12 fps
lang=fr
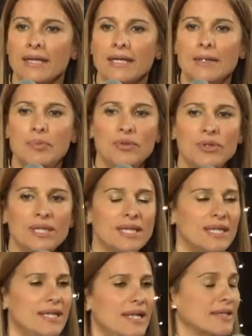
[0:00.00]
Et puis,
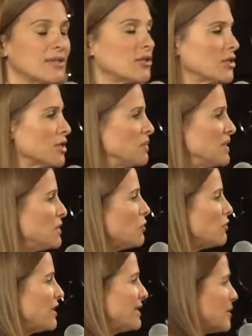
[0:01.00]
il l'a transmise de
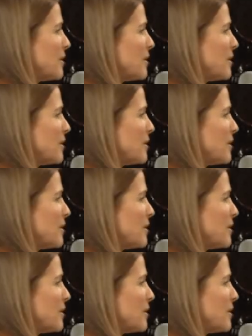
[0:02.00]
fait,